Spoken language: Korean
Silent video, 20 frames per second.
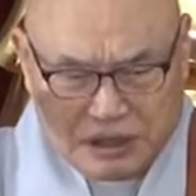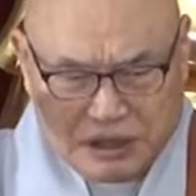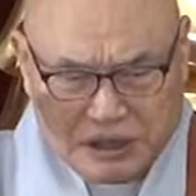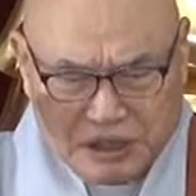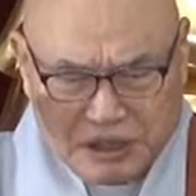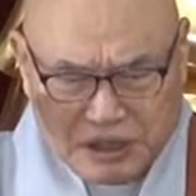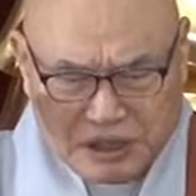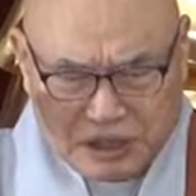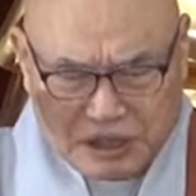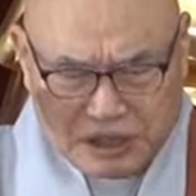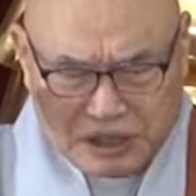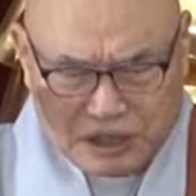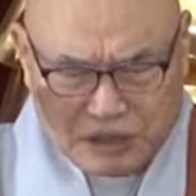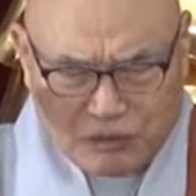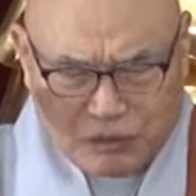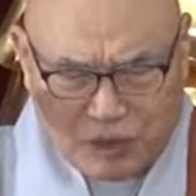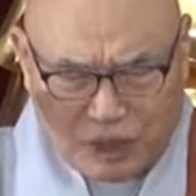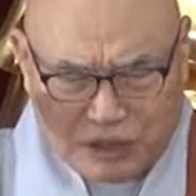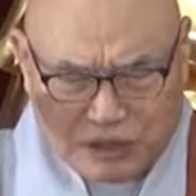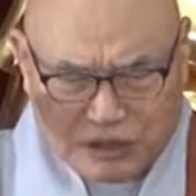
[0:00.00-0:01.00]

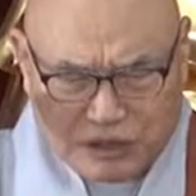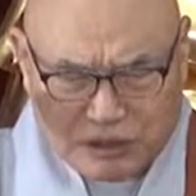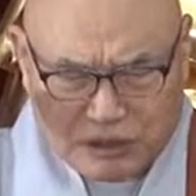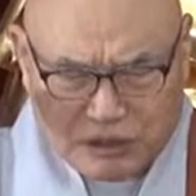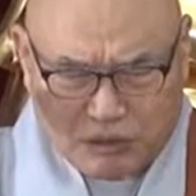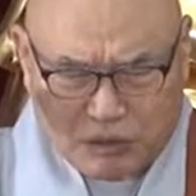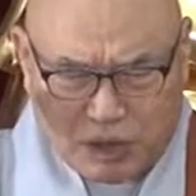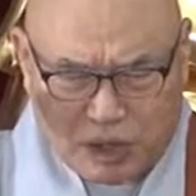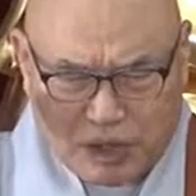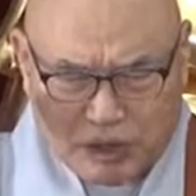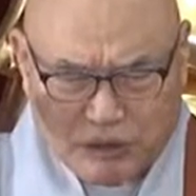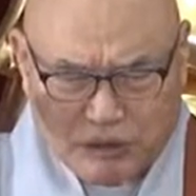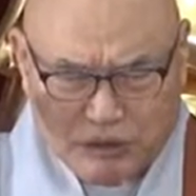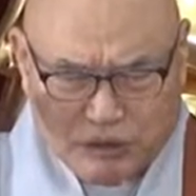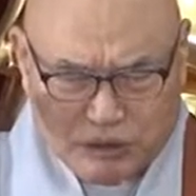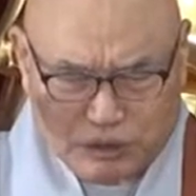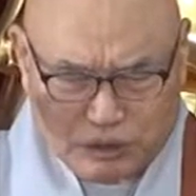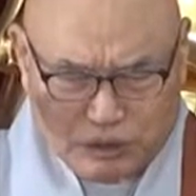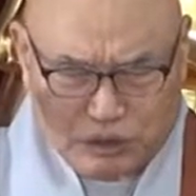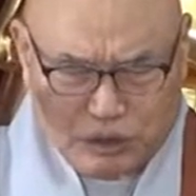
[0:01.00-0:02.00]
여기 왕석
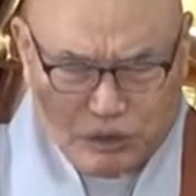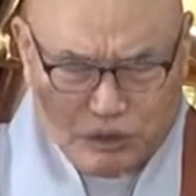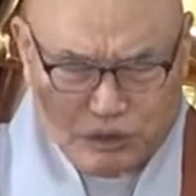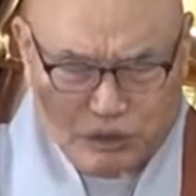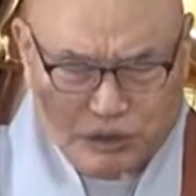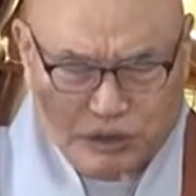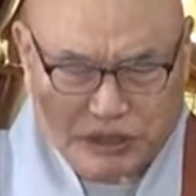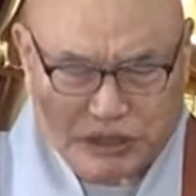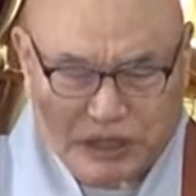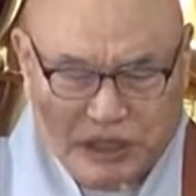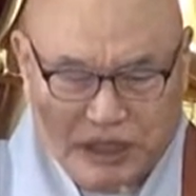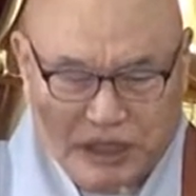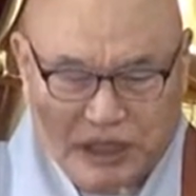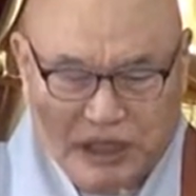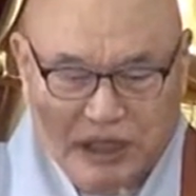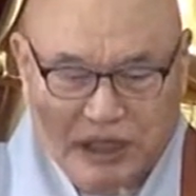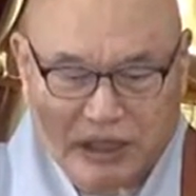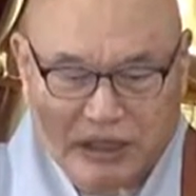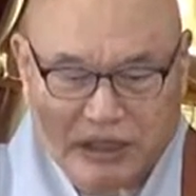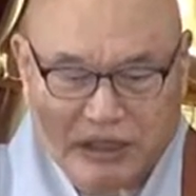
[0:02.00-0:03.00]
광 어,
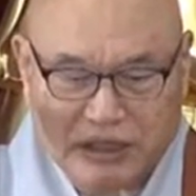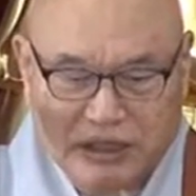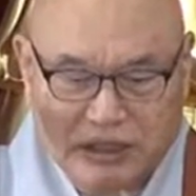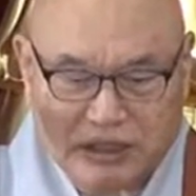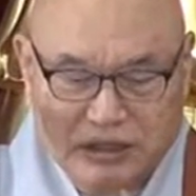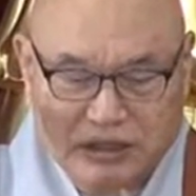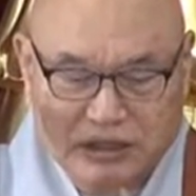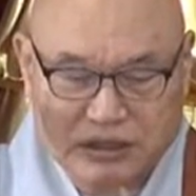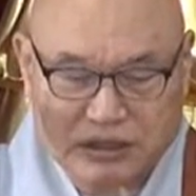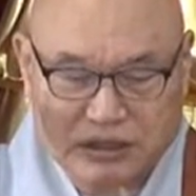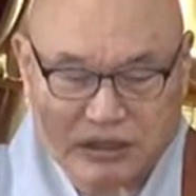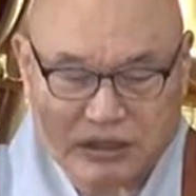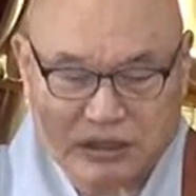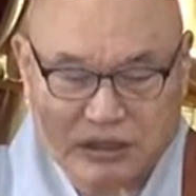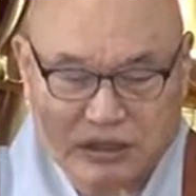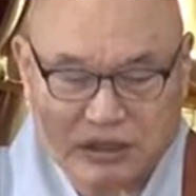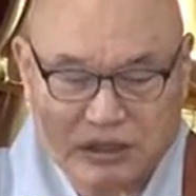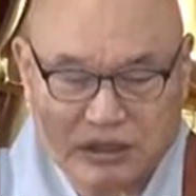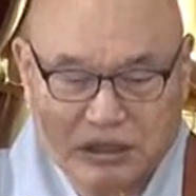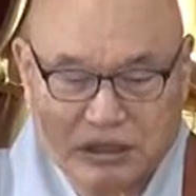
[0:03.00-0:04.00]
수치하야
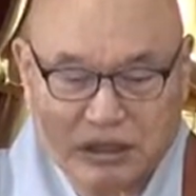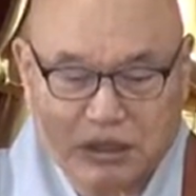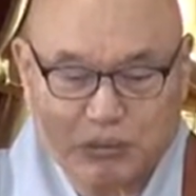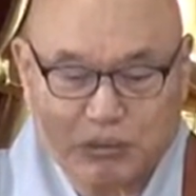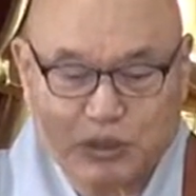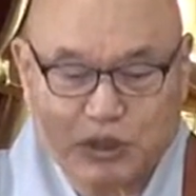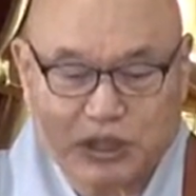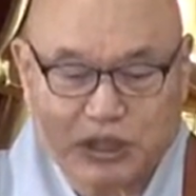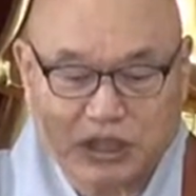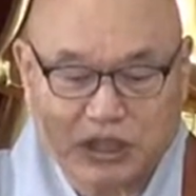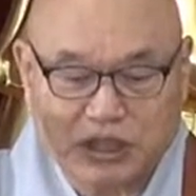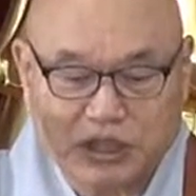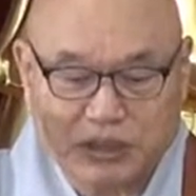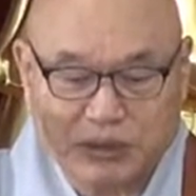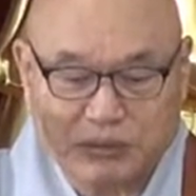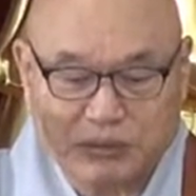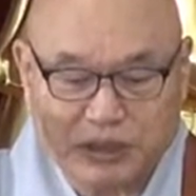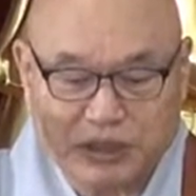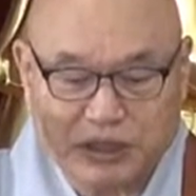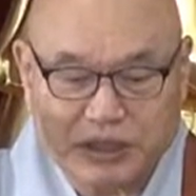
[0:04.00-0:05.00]
그
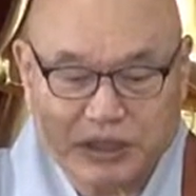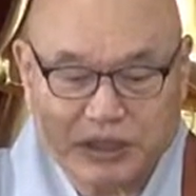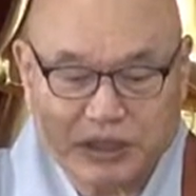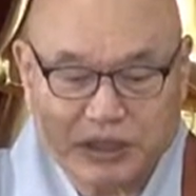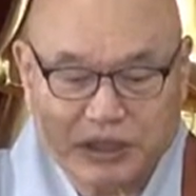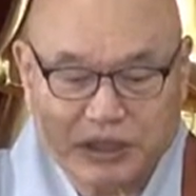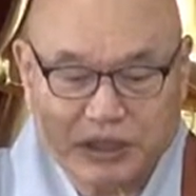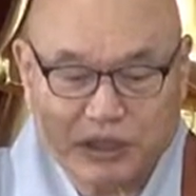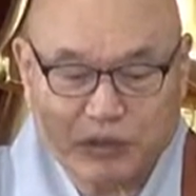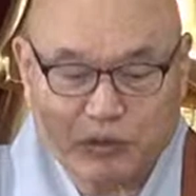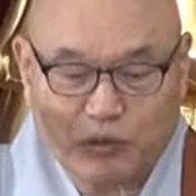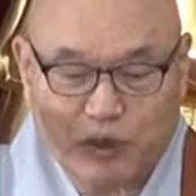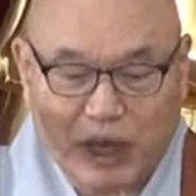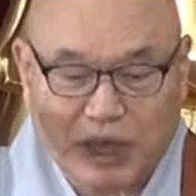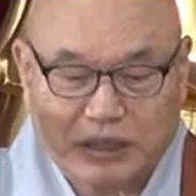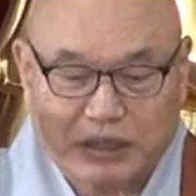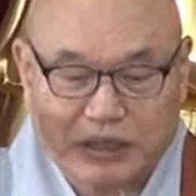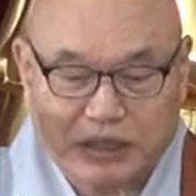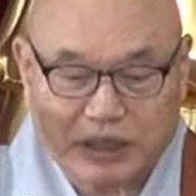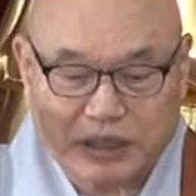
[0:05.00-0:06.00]
부처님이
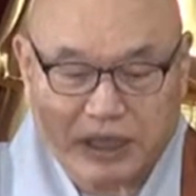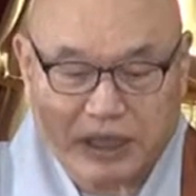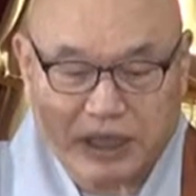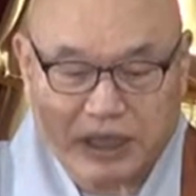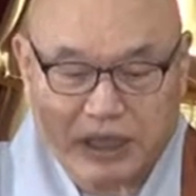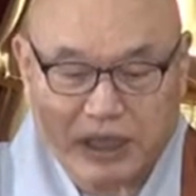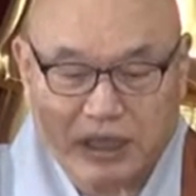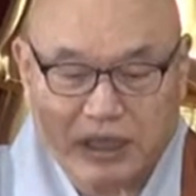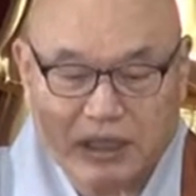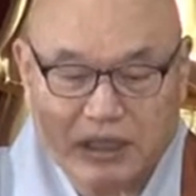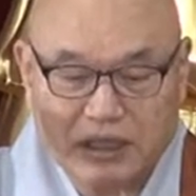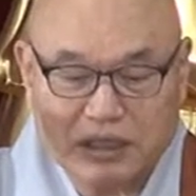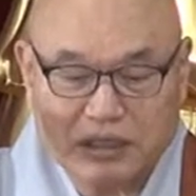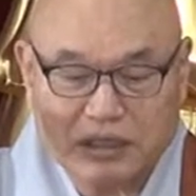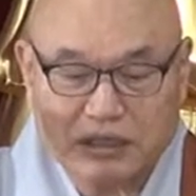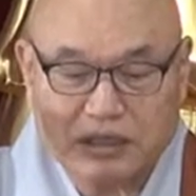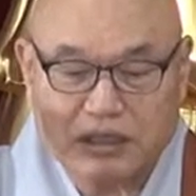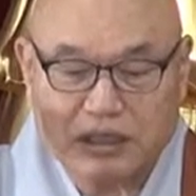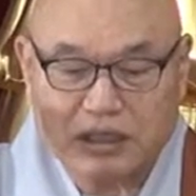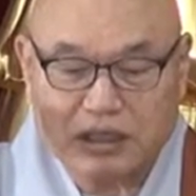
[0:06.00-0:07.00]
왕석에
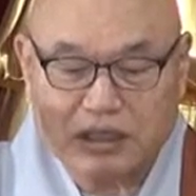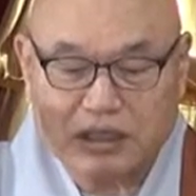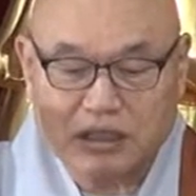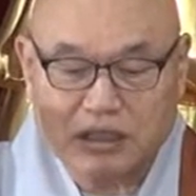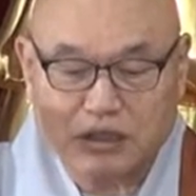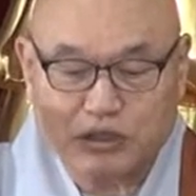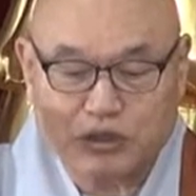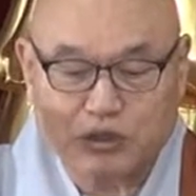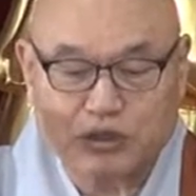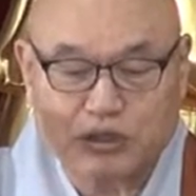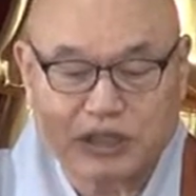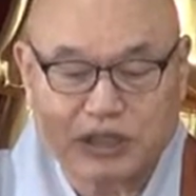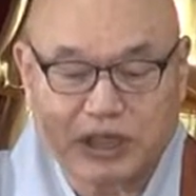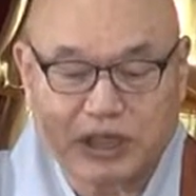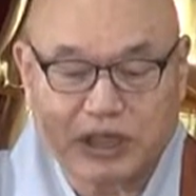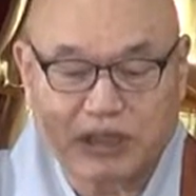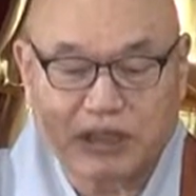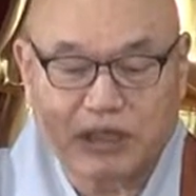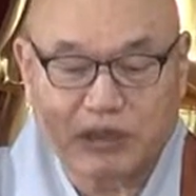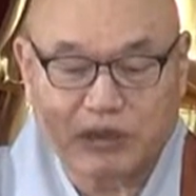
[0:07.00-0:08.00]
널리
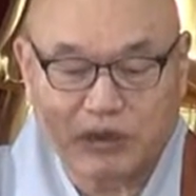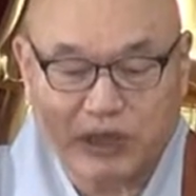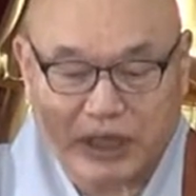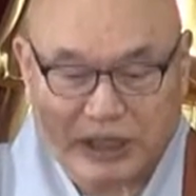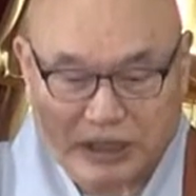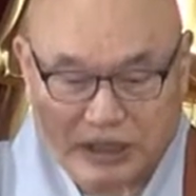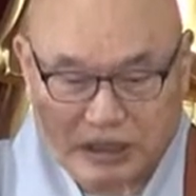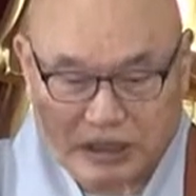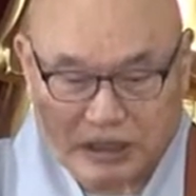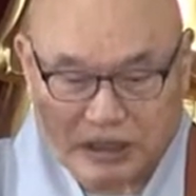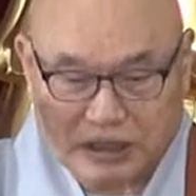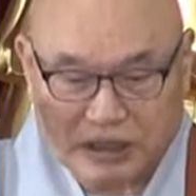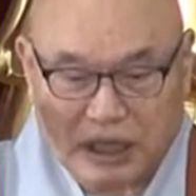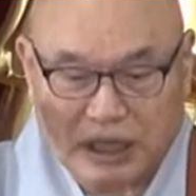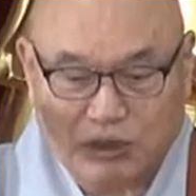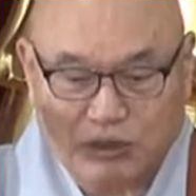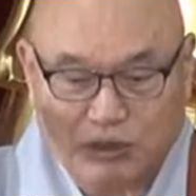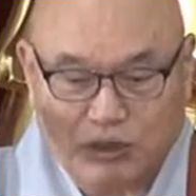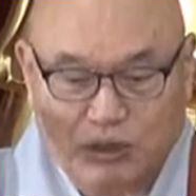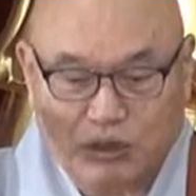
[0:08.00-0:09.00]
수치한 것과 같이
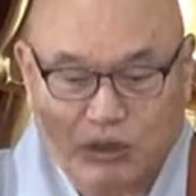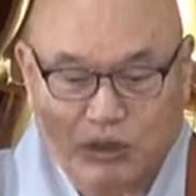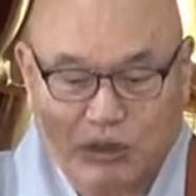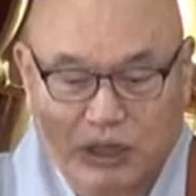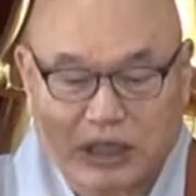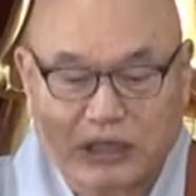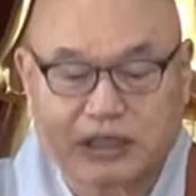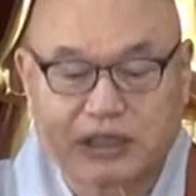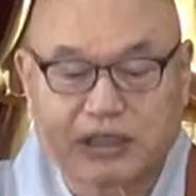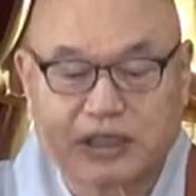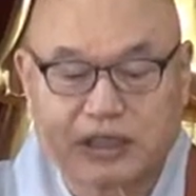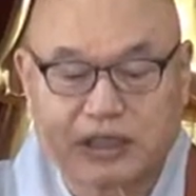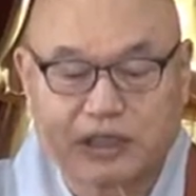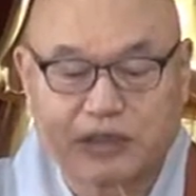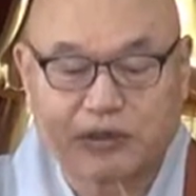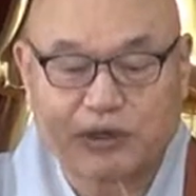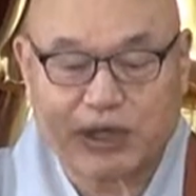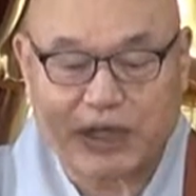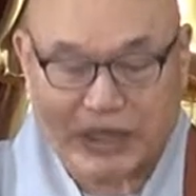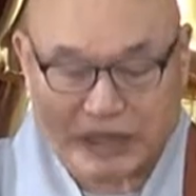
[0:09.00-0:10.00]
닦고 다스린
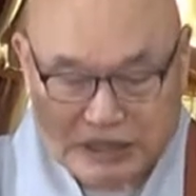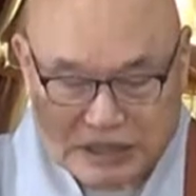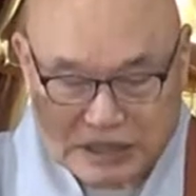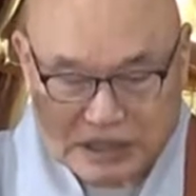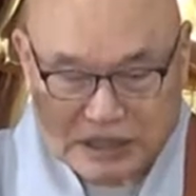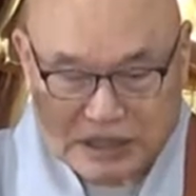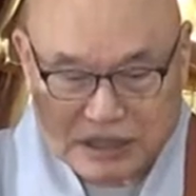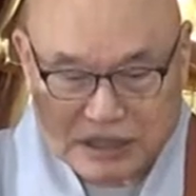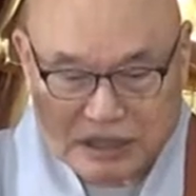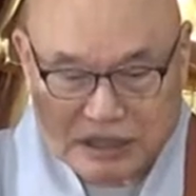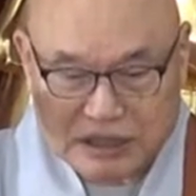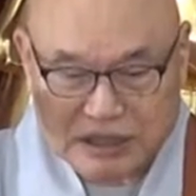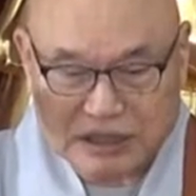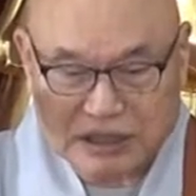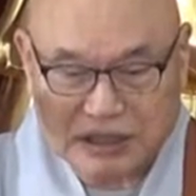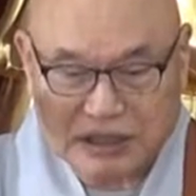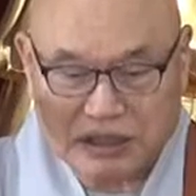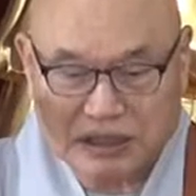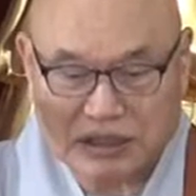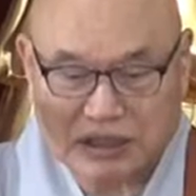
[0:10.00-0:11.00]
것과 같이
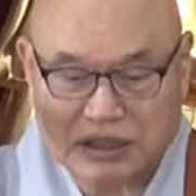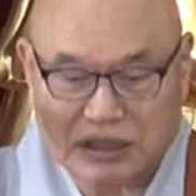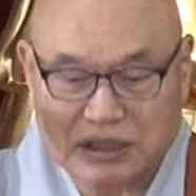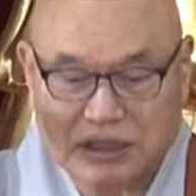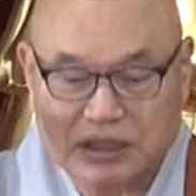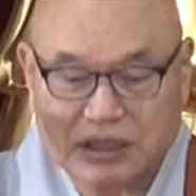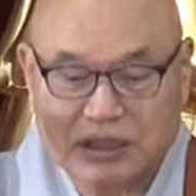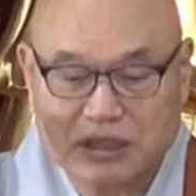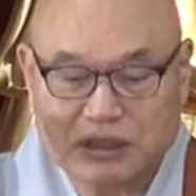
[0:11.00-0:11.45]
예,